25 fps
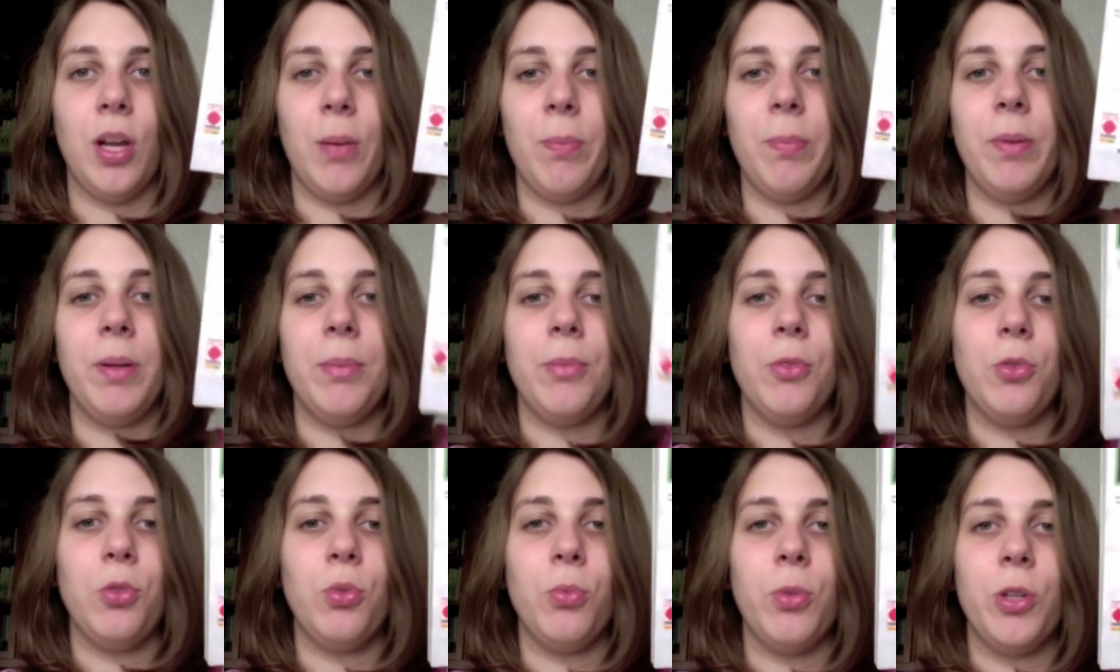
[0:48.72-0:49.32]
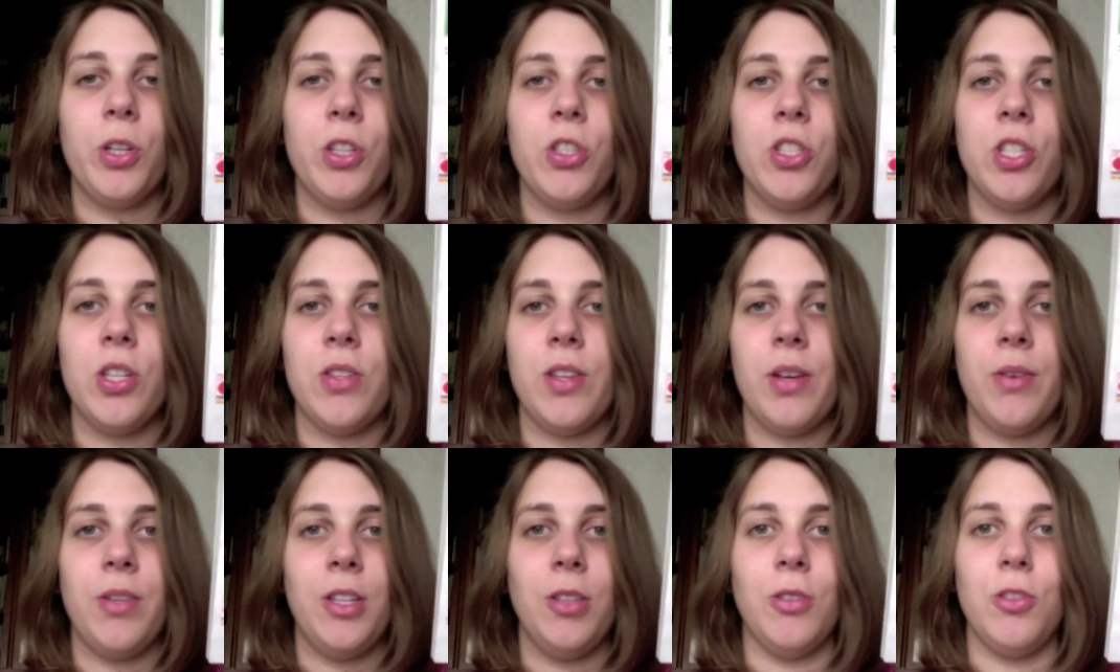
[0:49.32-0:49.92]
il primo numero è già
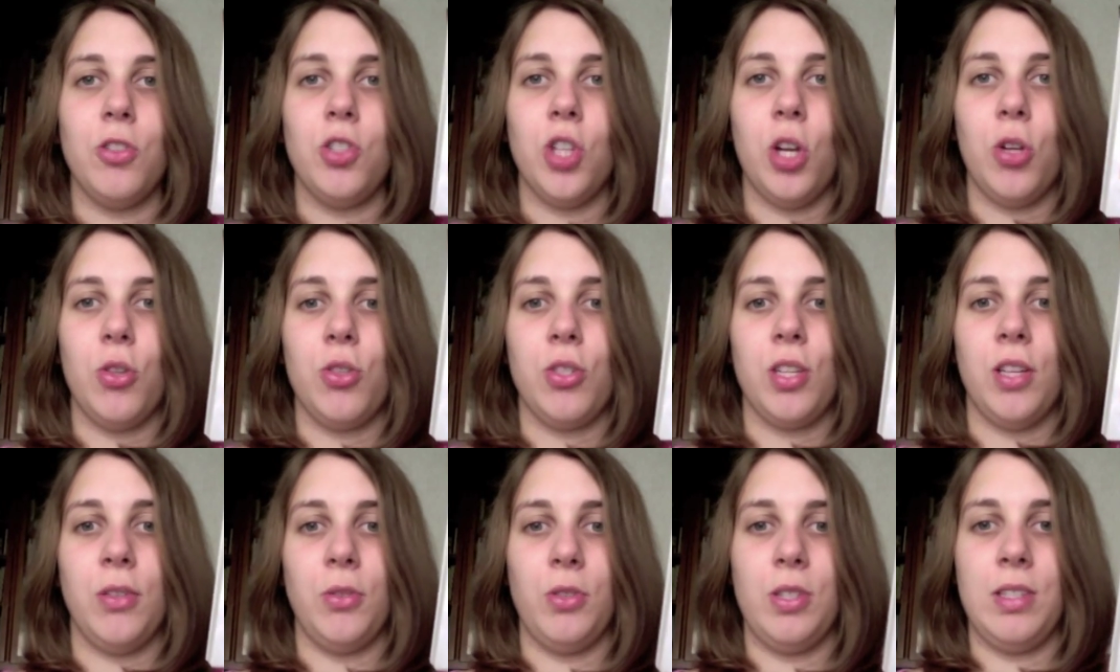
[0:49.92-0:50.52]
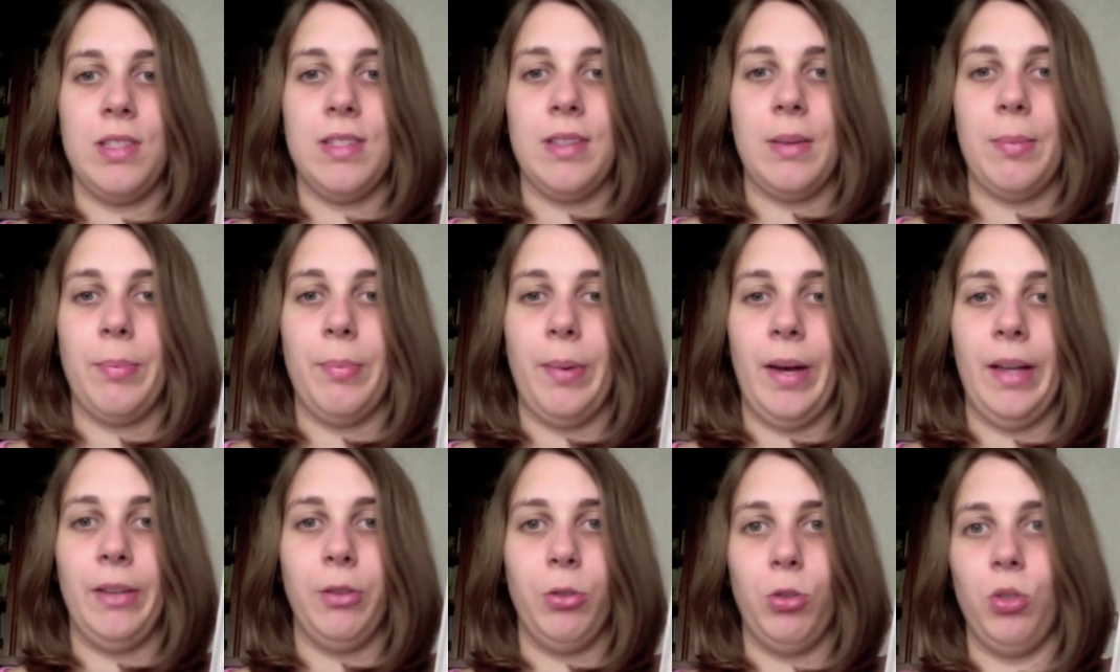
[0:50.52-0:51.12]
esaurito e già lo stanno
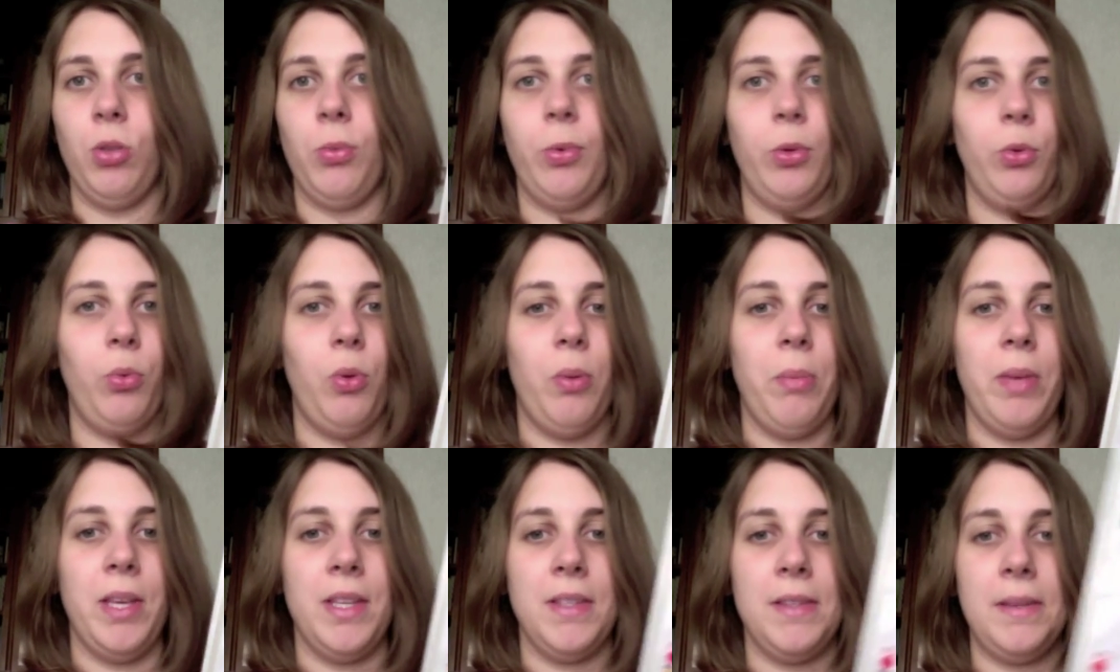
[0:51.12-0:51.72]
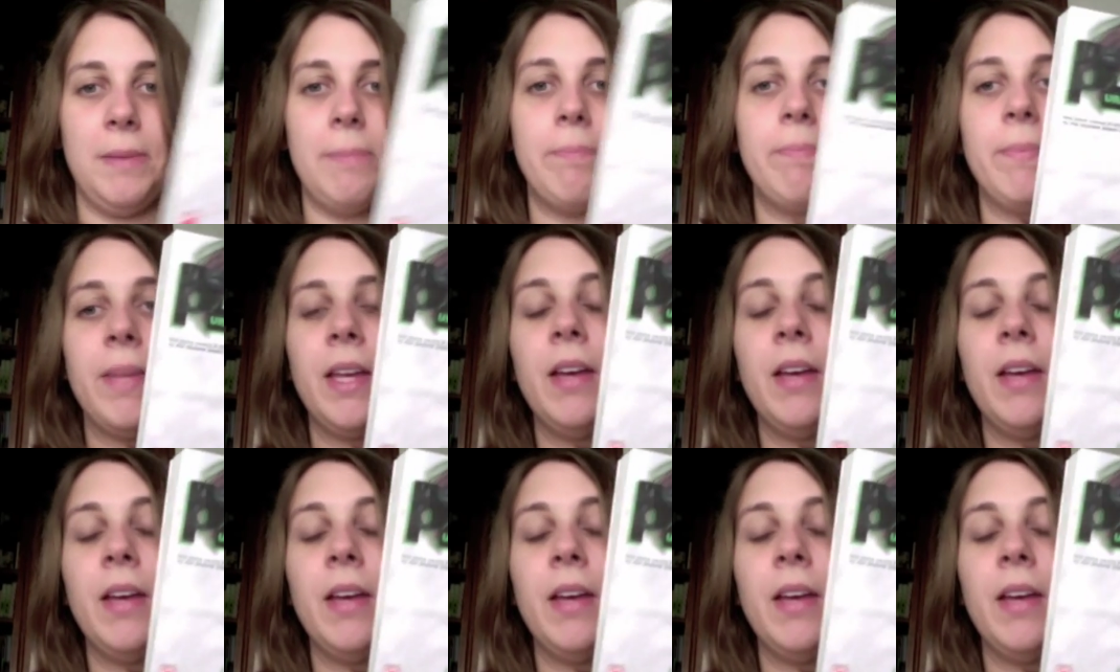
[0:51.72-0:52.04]
ristampando dopo due mesi.